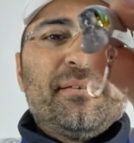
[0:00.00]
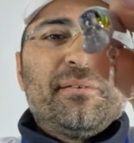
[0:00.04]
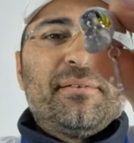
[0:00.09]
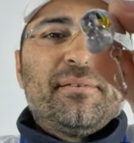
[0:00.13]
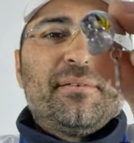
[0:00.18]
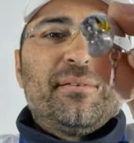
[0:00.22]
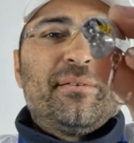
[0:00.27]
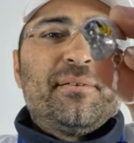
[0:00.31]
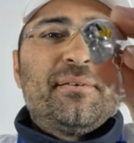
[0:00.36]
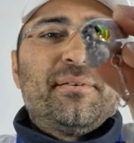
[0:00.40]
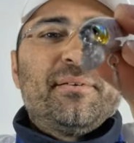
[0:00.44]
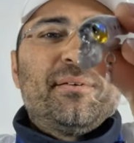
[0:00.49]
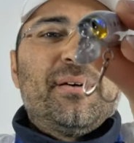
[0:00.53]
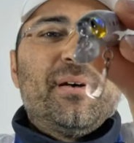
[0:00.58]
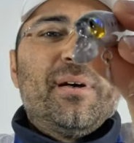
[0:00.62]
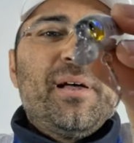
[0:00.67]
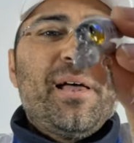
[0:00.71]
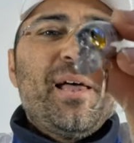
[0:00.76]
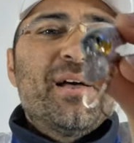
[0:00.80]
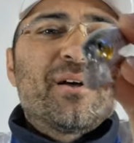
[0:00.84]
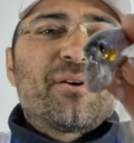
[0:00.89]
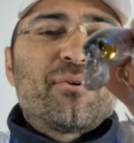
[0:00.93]
eh,
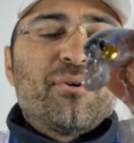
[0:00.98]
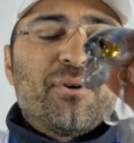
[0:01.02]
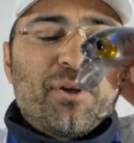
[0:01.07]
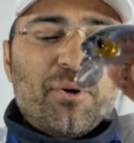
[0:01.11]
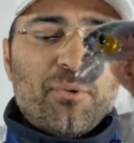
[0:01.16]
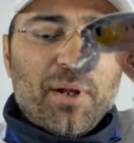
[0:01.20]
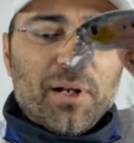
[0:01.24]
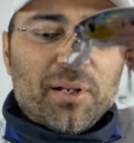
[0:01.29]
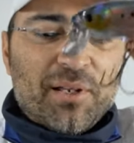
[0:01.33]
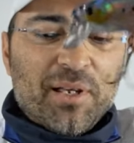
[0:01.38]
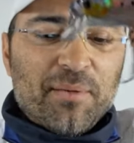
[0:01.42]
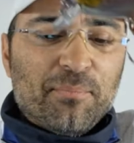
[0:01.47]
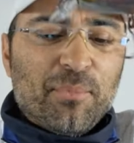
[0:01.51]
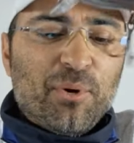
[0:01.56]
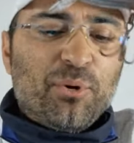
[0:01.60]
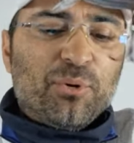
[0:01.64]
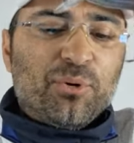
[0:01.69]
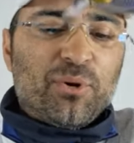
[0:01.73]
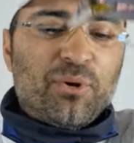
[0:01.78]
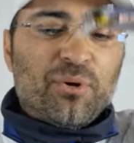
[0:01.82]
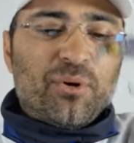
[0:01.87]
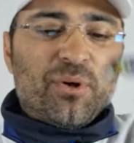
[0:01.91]
ecco in qualche
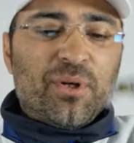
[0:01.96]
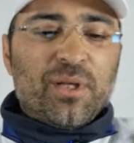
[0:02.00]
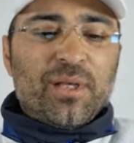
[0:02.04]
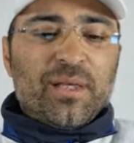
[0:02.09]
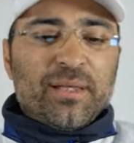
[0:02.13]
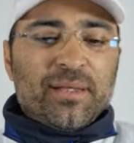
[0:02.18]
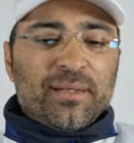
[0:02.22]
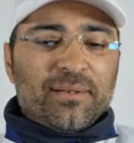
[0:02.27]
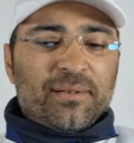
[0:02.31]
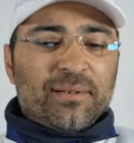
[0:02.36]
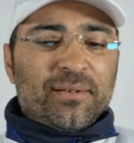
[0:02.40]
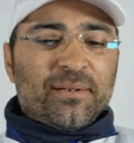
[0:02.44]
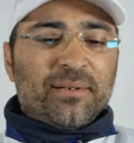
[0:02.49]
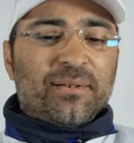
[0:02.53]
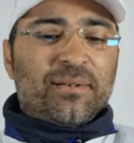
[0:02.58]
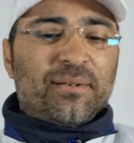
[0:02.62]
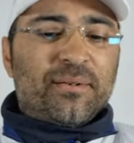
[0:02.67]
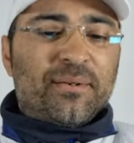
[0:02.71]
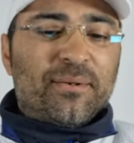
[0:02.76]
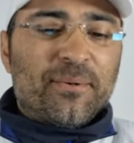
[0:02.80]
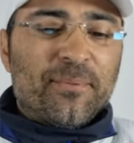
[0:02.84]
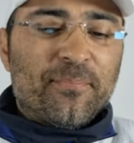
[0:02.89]
modo
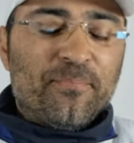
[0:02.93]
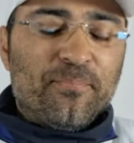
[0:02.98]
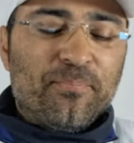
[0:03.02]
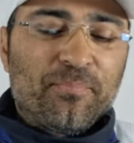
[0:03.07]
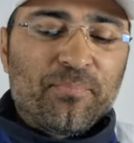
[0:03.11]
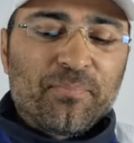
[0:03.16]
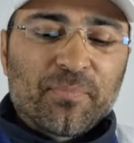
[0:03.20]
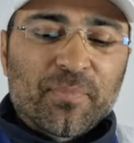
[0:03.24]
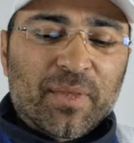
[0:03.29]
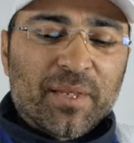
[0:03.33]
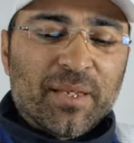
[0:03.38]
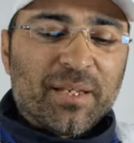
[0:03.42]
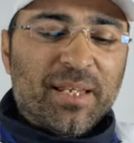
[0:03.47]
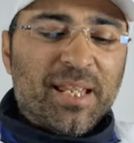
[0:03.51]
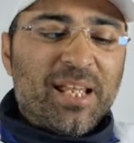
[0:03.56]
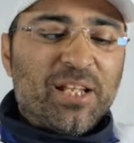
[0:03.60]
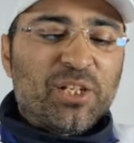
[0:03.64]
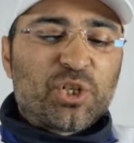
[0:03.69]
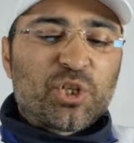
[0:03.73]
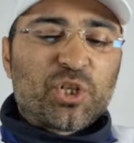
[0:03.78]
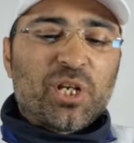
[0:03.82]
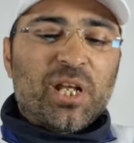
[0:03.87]
eh,
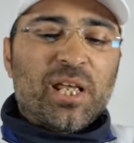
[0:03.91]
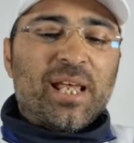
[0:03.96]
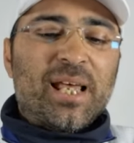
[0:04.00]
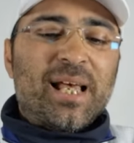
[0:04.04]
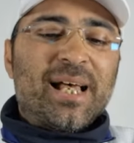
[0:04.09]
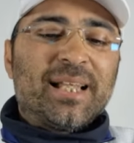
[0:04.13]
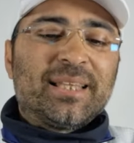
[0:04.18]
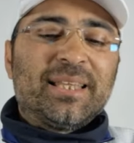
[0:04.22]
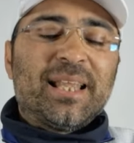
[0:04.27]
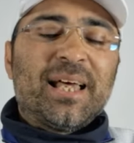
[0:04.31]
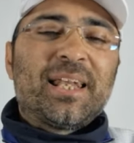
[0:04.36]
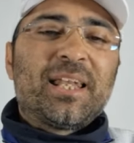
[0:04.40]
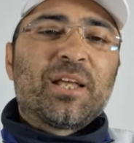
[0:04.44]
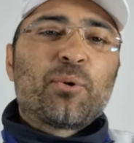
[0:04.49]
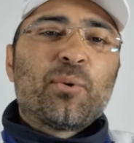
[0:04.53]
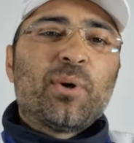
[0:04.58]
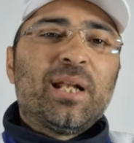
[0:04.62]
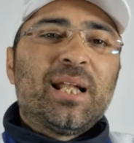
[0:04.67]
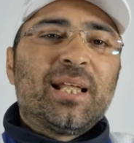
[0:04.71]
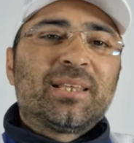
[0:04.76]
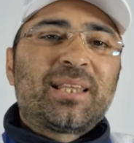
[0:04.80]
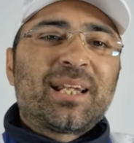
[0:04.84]
riesce a dare
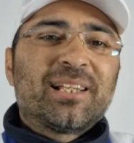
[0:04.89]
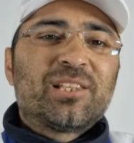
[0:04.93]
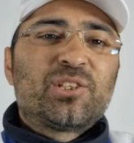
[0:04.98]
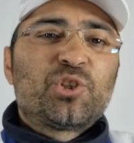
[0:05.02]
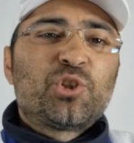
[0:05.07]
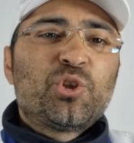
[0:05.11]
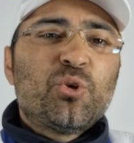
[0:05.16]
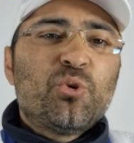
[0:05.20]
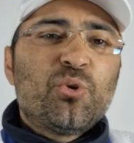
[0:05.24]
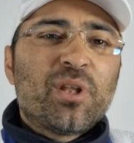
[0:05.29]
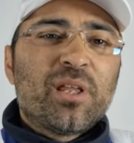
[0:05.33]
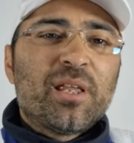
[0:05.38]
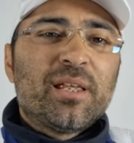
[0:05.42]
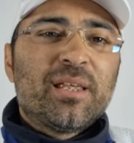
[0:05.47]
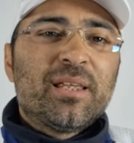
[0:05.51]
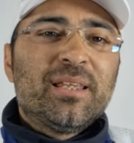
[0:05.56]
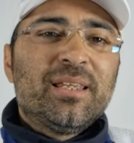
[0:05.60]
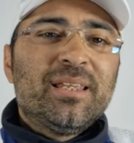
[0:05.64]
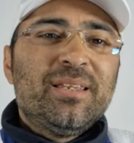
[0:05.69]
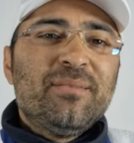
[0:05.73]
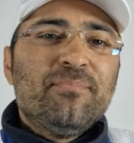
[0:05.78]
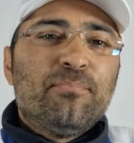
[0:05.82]
quella
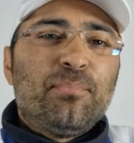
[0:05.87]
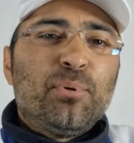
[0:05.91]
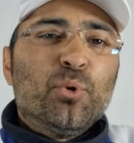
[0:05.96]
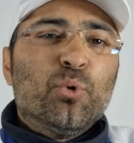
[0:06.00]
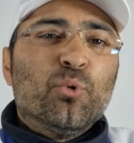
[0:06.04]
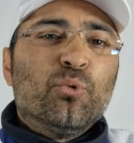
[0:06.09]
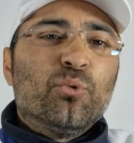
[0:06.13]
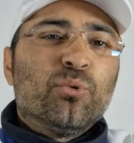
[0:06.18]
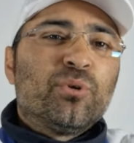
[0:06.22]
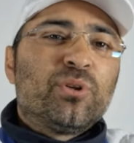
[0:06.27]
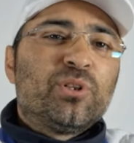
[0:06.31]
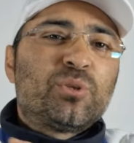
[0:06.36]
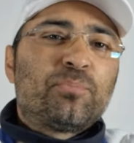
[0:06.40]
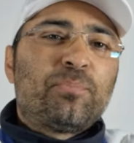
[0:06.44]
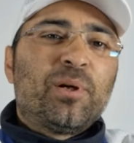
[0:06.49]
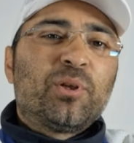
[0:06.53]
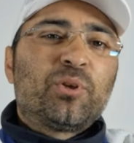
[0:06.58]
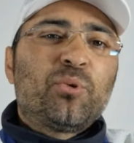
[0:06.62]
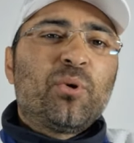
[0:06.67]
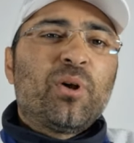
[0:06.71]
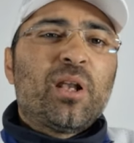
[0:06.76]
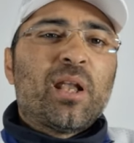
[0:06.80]
trazione in più
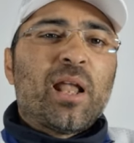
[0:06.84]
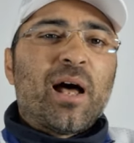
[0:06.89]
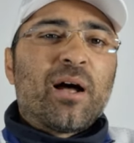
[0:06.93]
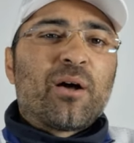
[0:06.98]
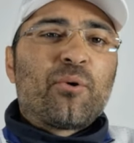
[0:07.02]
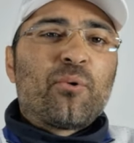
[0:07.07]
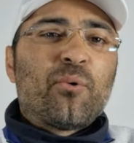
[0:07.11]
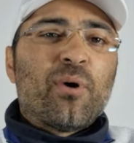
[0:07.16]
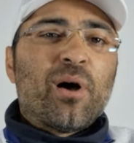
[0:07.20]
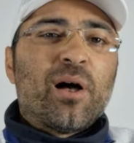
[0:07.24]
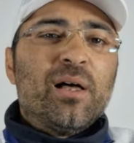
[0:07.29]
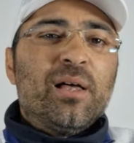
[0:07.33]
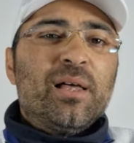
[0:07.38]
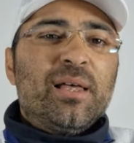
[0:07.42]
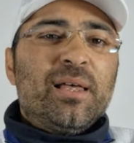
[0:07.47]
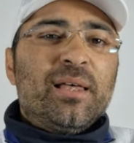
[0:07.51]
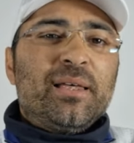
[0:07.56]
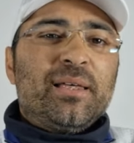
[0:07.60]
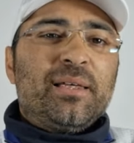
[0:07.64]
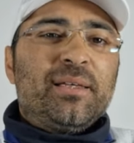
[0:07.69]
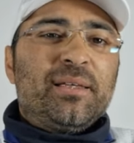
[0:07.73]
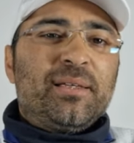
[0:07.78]
rispetto all'acqua
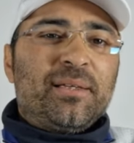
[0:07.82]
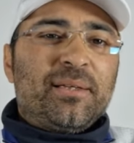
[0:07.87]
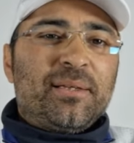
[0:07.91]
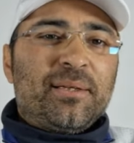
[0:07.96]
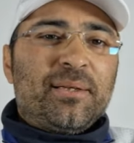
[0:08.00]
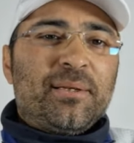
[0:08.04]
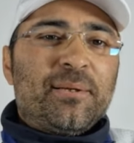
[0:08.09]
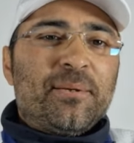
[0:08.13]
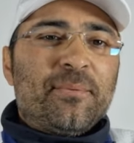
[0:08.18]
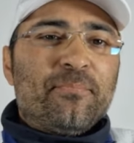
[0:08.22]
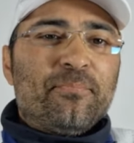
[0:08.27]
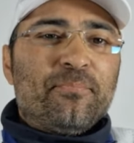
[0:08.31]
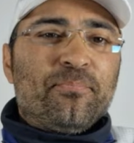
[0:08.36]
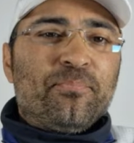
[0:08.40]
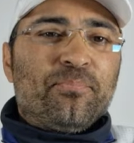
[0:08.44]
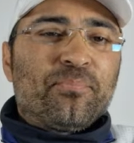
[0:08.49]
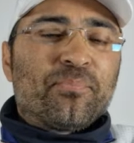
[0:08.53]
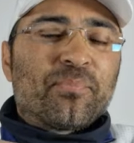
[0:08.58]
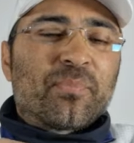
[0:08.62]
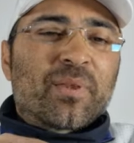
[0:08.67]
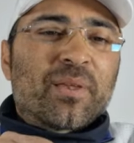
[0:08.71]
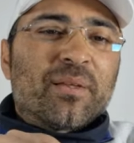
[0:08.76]

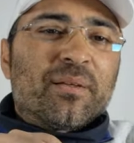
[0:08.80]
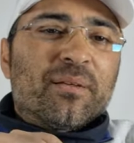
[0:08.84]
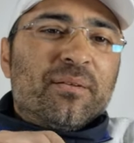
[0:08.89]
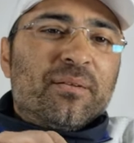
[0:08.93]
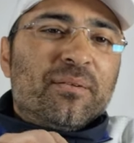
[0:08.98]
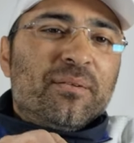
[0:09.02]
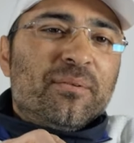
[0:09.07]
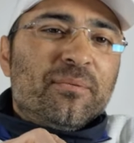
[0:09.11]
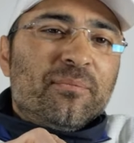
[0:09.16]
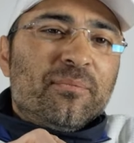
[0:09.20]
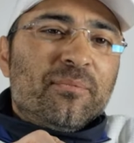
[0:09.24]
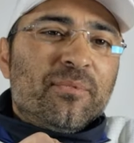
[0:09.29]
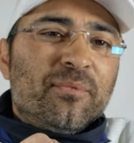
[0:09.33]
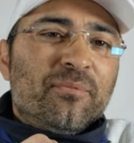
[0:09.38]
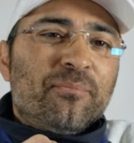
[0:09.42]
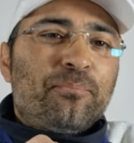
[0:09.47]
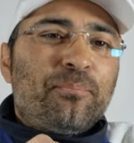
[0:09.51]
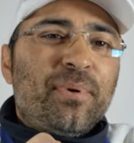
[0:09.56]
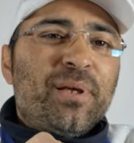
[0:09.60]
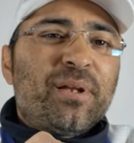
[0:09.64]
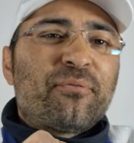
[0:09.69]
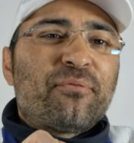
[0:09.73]

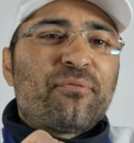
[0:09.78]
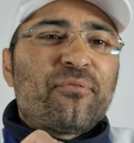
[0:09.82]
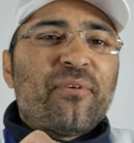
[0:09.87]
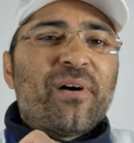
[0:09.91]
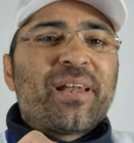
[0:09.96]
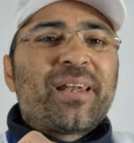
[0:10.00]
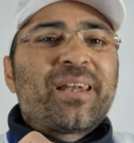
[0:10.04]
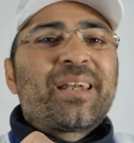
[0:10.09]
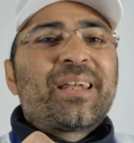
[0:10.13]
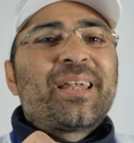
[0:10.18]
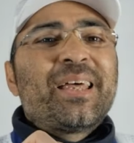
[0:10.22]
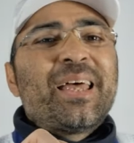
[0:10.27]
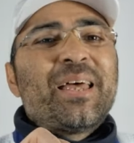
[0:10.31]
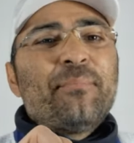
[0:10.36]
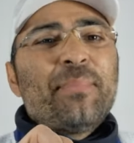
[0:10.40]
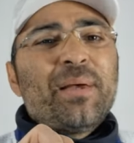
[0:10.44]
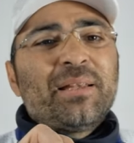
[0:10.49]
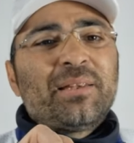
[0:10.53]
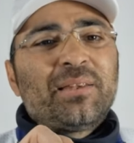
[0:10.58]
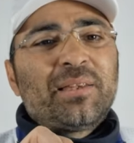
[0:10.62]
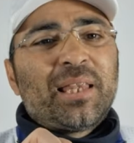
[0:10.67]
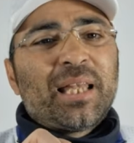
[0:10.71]
ehm, per far
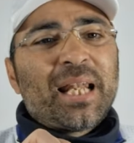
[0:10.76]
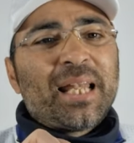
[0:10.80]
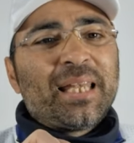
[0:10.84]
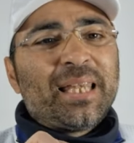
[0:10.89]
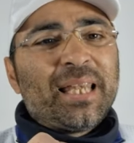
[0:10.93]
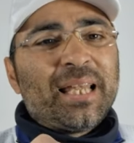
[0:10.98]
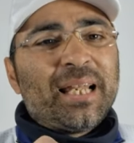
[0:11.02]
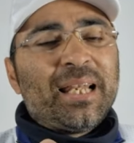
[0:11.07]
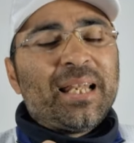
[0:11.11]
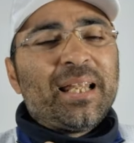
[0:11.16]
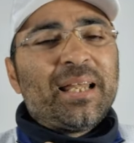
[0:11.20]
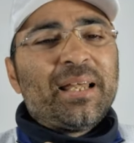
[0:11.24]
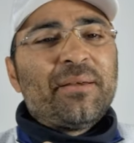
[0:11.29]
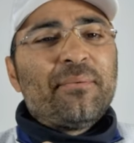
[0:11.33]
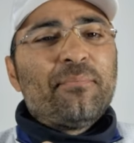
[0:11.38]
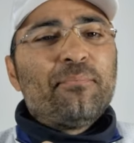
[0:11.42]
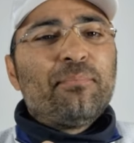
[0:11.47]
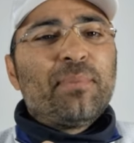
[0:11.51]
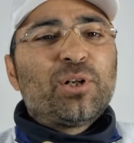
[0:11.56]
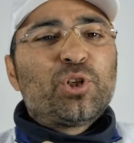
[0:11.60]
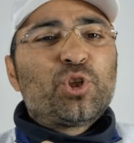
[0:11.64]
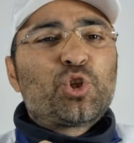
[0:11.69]
emettere delle
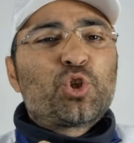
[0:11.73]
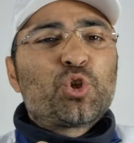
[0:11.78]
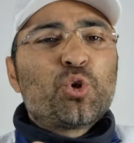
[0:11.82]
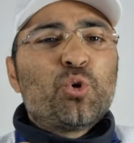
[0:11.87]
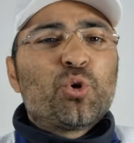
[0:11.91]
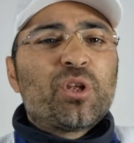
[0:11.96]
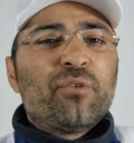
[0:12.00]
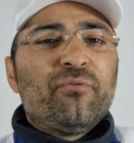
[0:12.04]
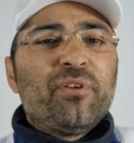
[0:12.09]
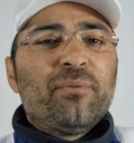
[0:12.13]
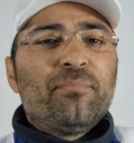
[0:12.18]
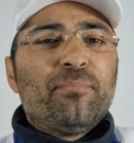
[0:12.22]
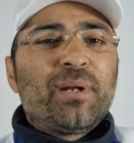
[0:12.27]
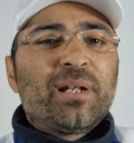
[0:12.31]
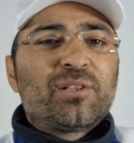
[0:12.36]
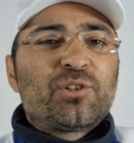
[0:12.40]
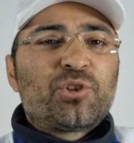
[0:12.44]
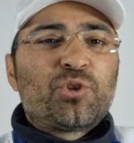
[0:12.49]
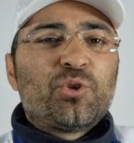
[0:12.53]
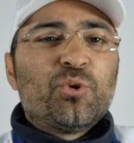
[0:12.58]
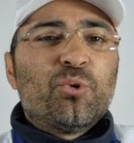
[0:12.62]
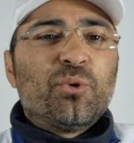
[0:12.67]
maggiori
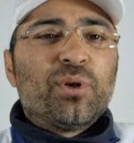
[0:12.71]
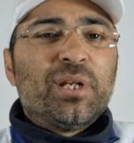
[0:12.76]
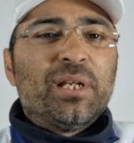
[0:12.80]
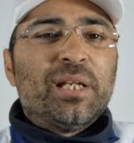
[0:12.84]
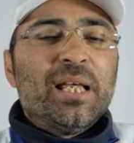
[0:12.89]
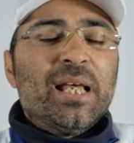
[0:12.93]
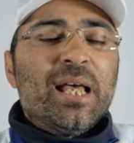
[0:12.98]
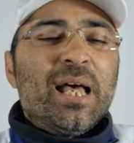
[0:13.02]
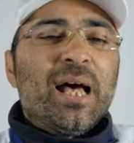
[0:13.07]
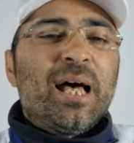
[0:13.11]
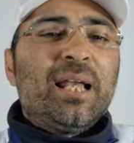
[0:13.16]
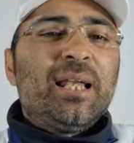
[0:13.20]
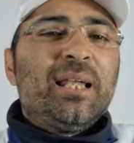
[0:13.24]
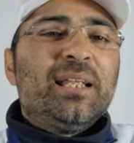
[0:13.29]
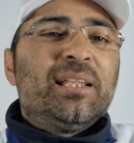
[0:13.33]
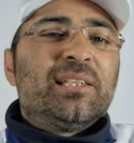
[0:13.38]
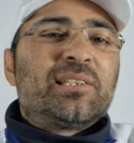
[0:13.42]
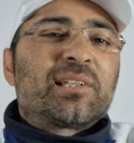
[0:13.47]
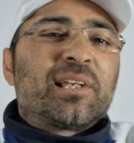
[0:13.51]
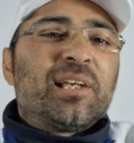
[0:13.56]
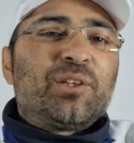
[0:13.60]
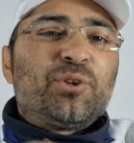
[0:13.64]
vibrazioni
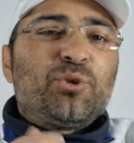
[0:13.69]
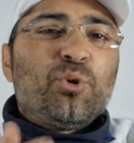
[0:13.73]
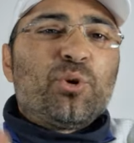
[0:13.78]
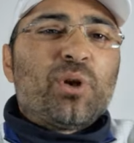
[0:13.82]
all'esca e